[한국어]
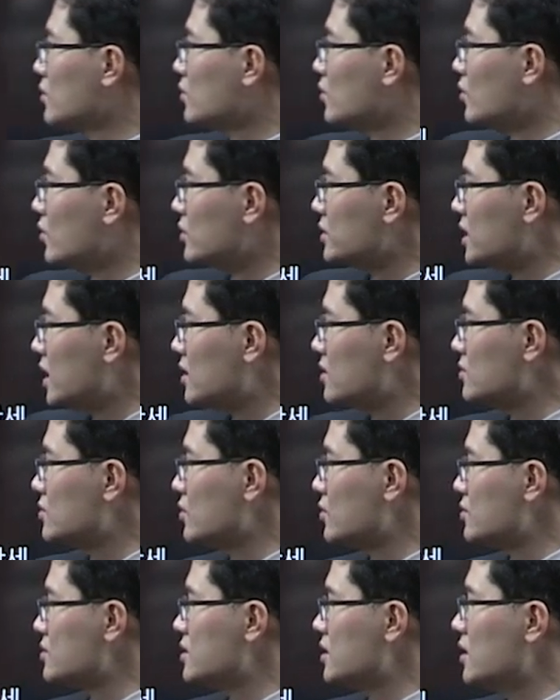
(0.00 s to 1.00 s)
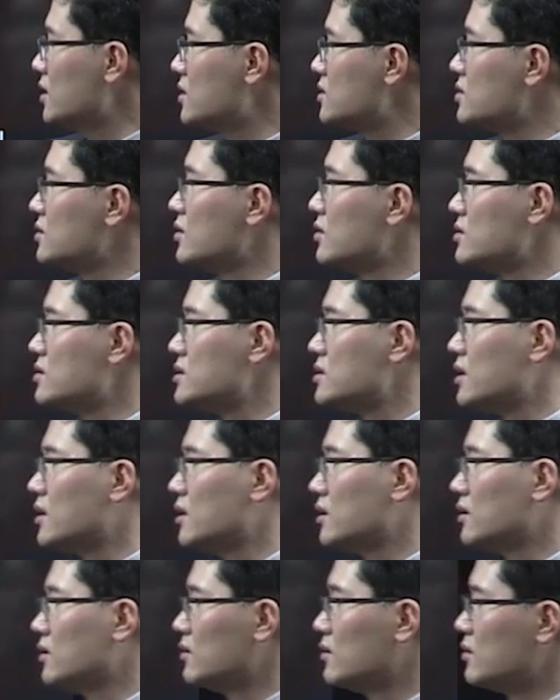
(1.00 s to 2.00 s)
또 상속세,
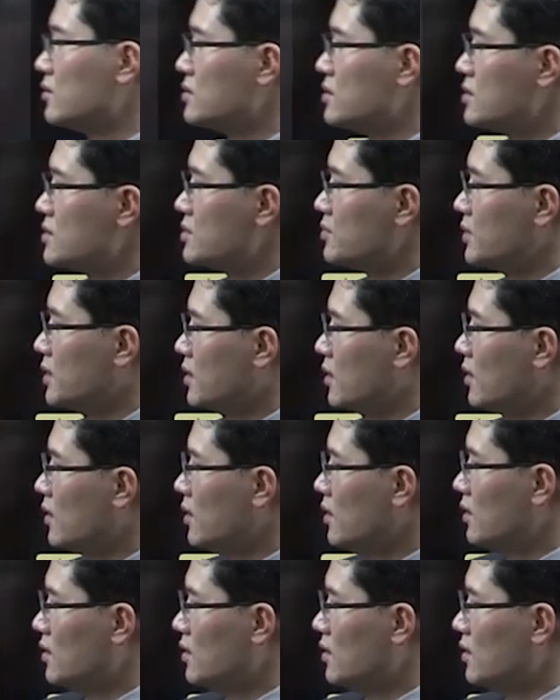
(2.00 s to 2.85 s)
증여세 이런 것이 있습니다.